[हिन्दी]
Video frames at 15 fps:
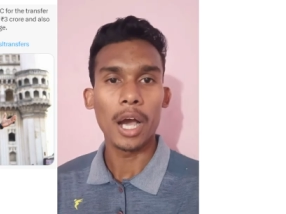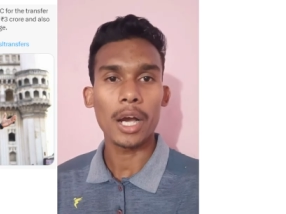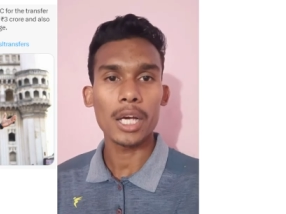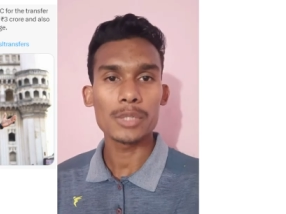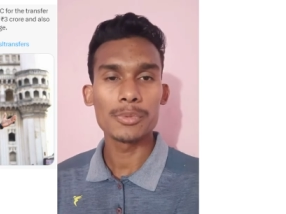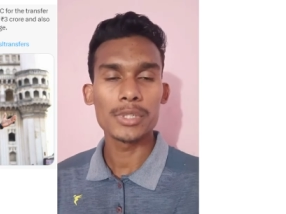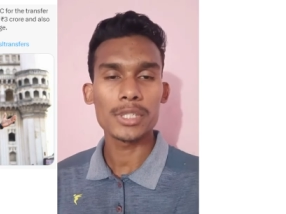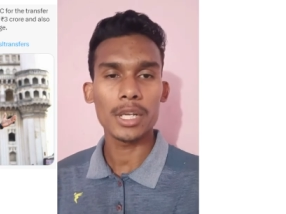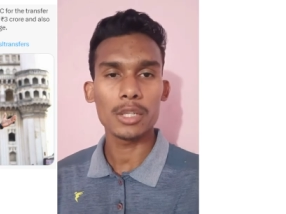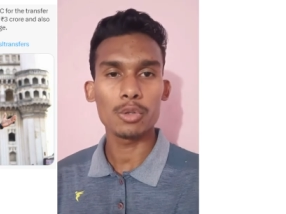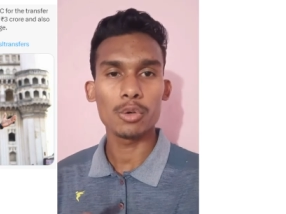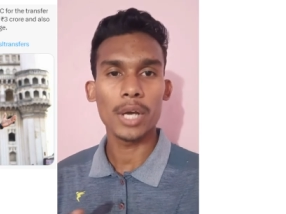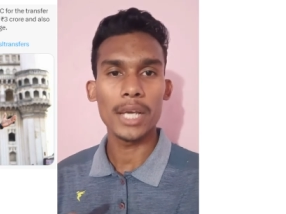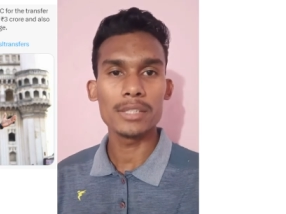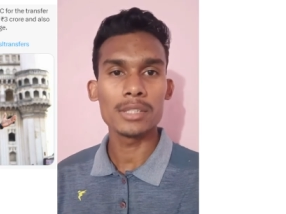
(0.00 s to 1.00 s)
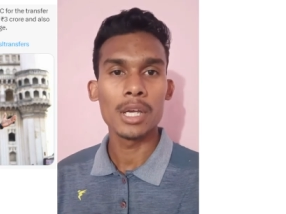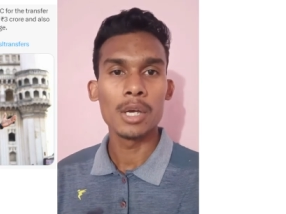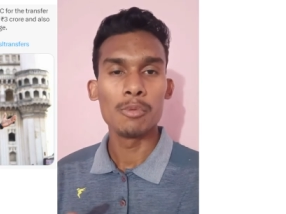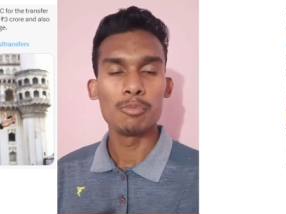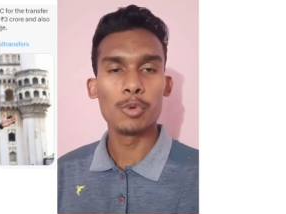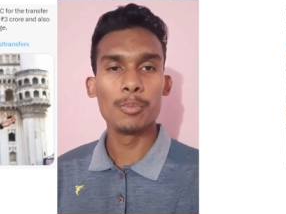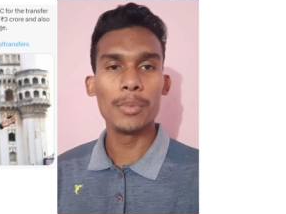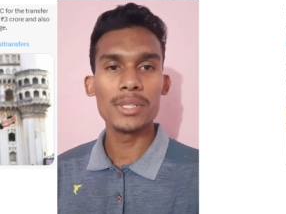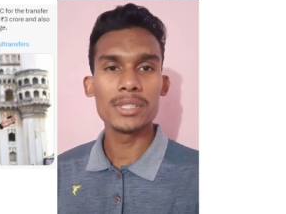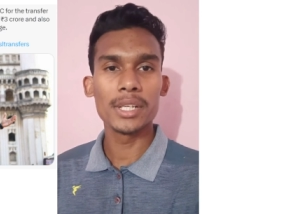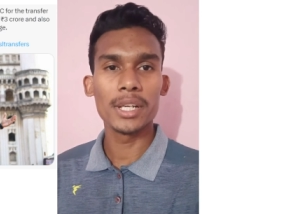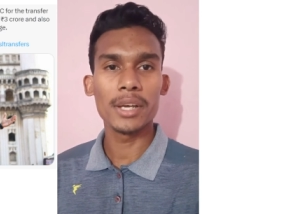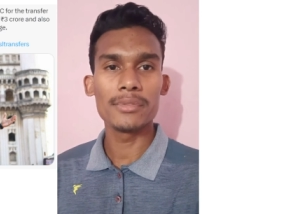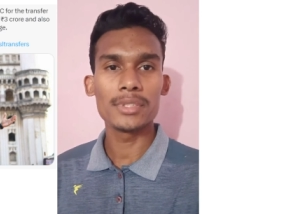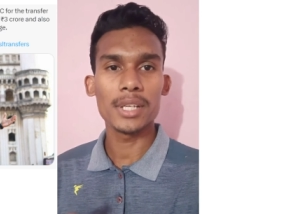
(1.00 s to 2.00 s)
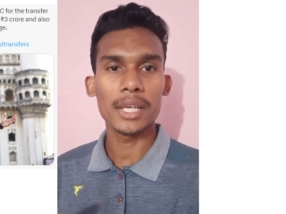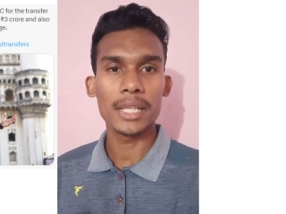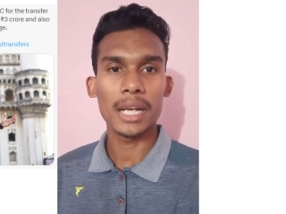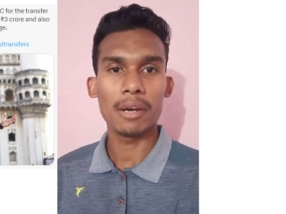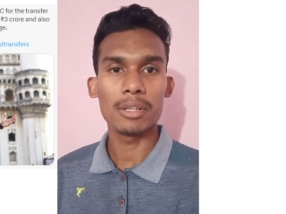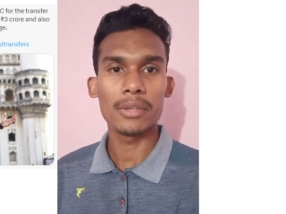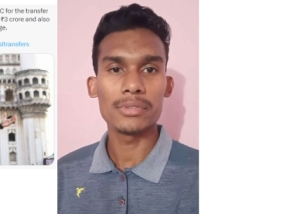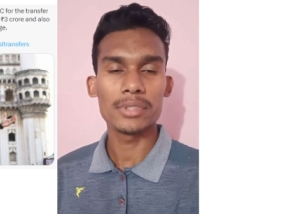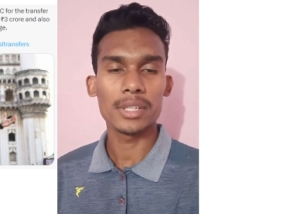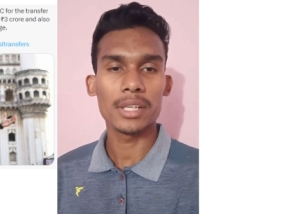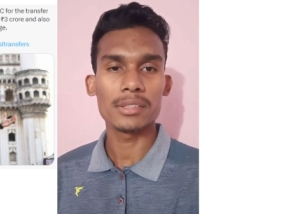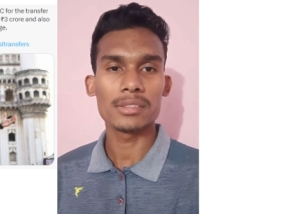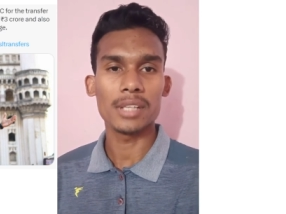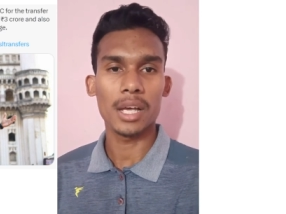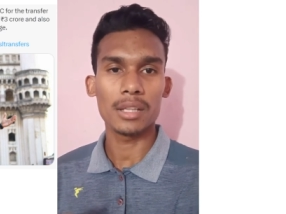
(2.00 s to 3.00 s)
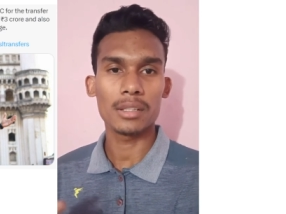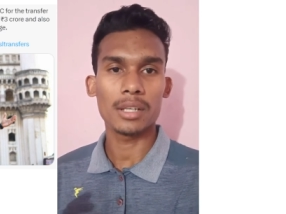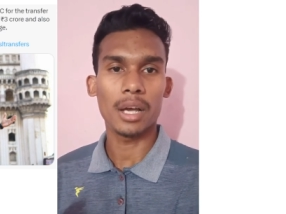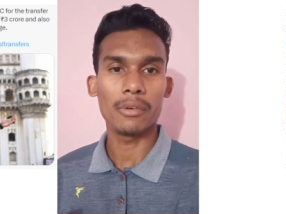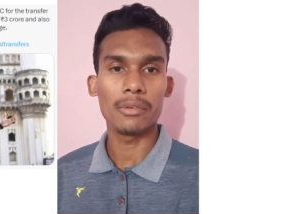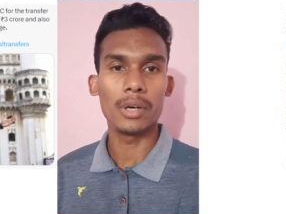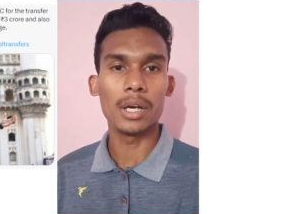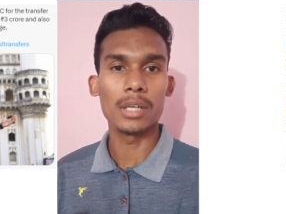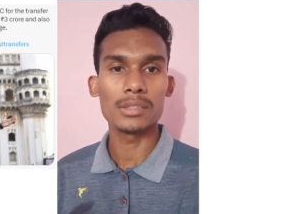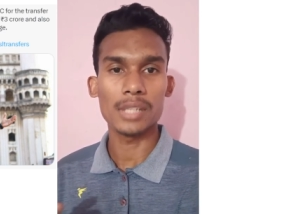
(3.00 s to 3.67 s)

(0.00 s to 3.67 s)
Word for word: आकाश मिश्रा तो गाइस मुंबई सिटी एफ हैदराबाद एफ के साथ आ,